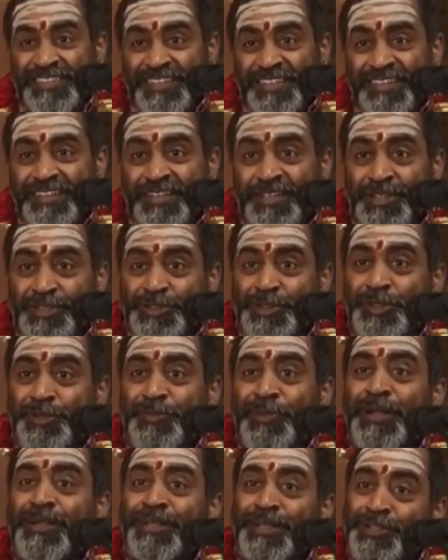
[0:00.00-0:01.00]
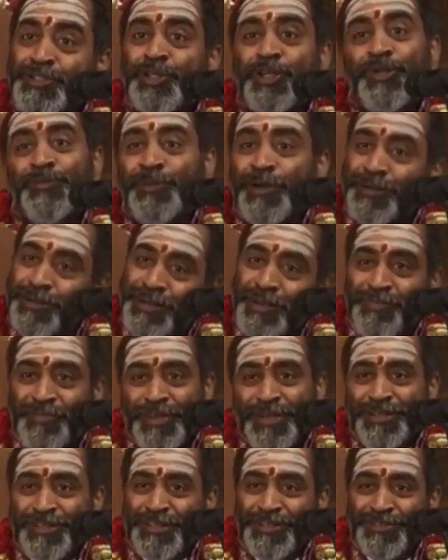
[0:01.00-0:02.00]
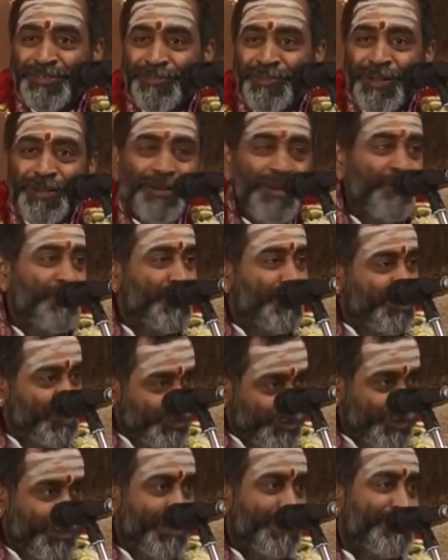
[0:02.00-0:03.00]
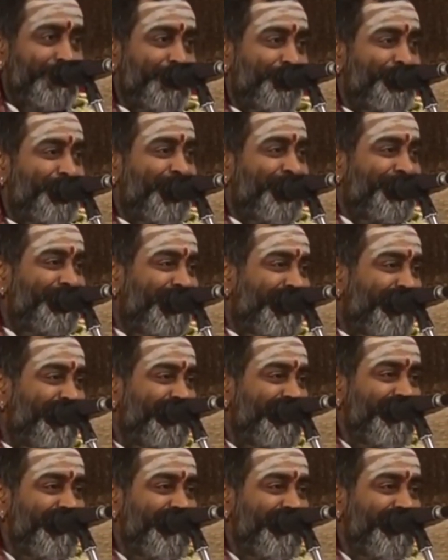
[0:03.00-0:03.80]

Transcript: ఎందుకు కృష్ణుడి మాటకే చెల్లుబాటు అందరికీ తెలుసు బలరాముడు కృష్ణుడు ఎంత చెప్తే అంత